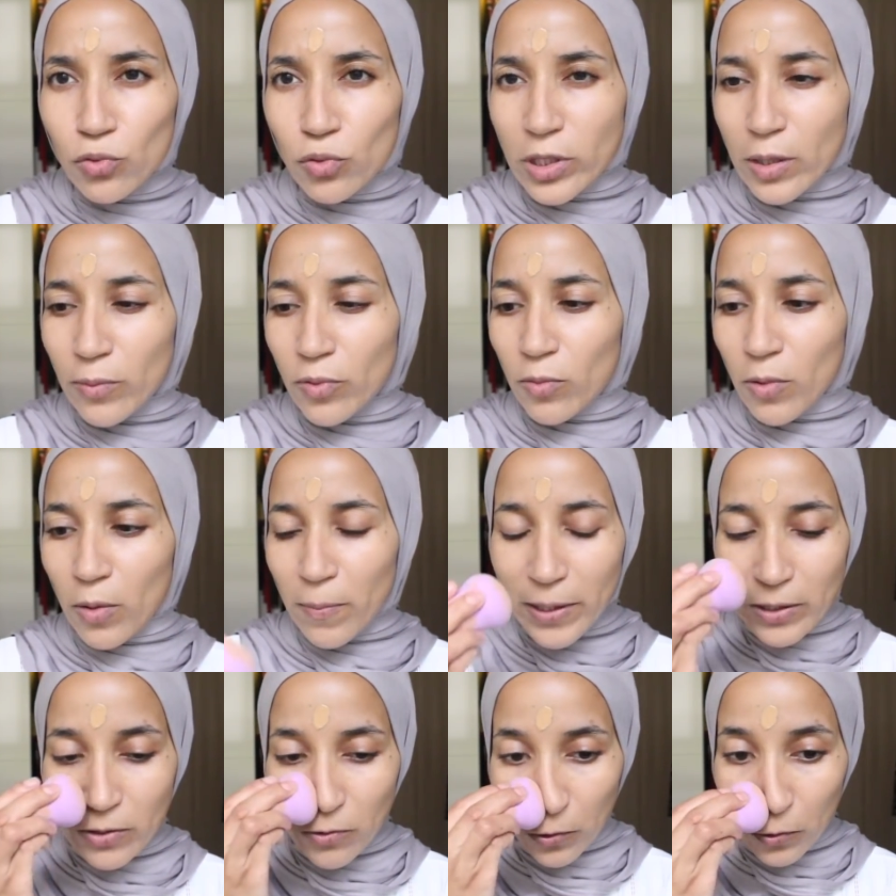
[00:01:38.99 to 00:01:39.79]
tout simplement
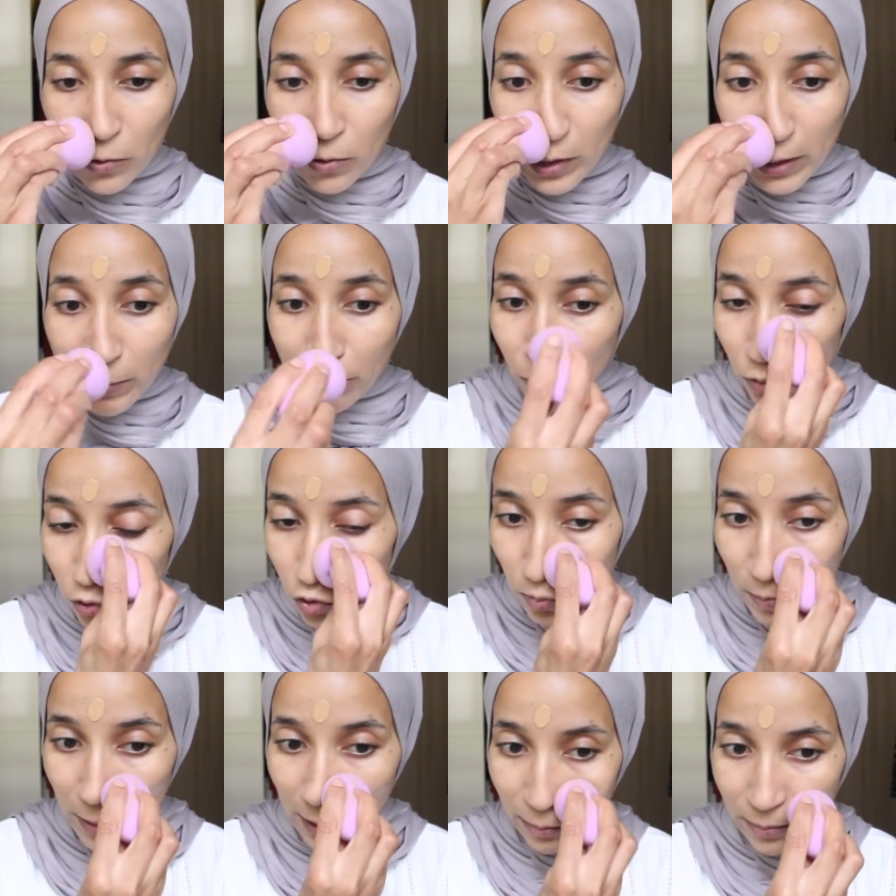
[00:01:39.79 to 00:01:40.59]
parce que
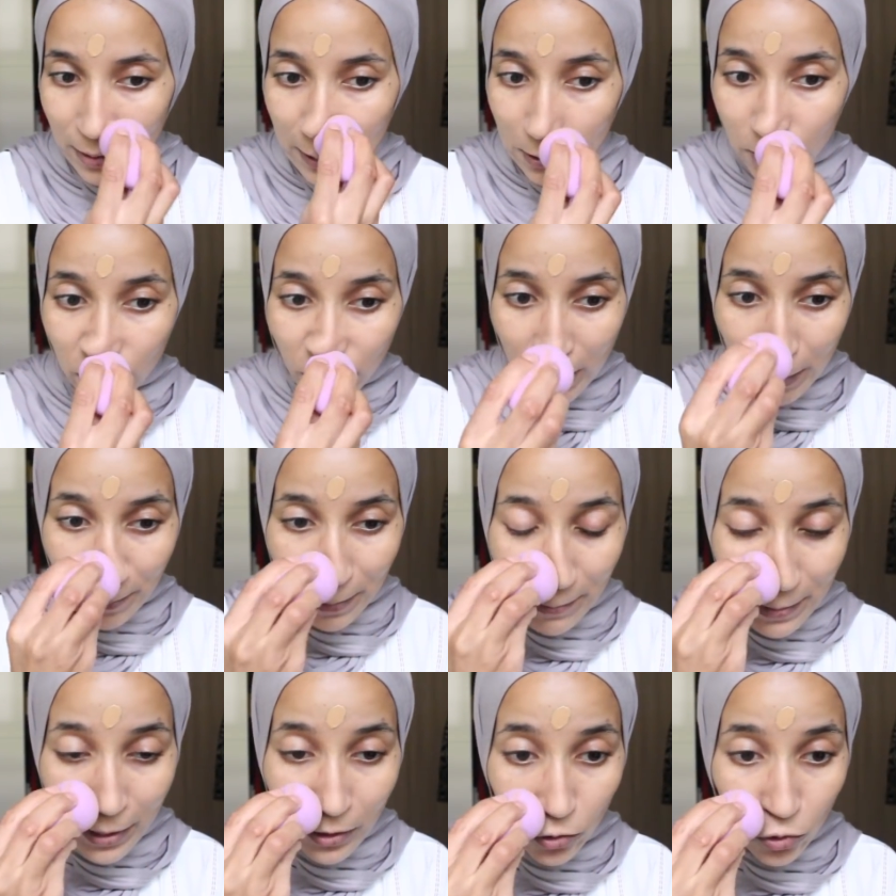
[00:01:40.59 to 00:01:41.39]
l'éponge permet de faire
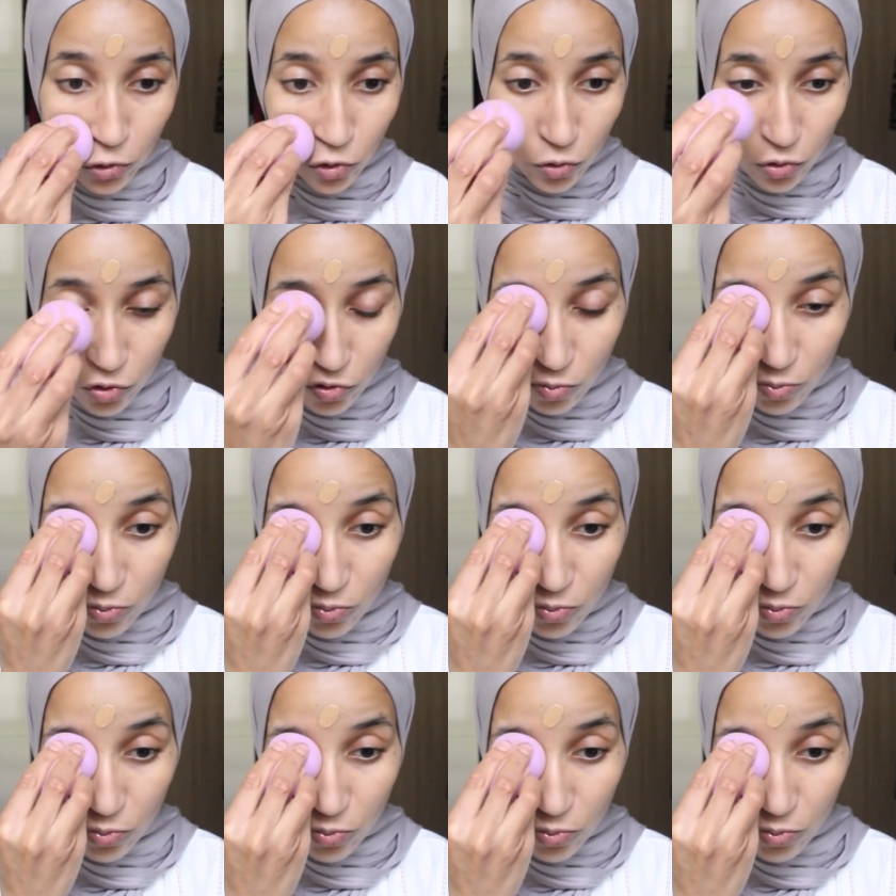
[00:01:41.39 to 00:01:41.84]
pas mal de choses.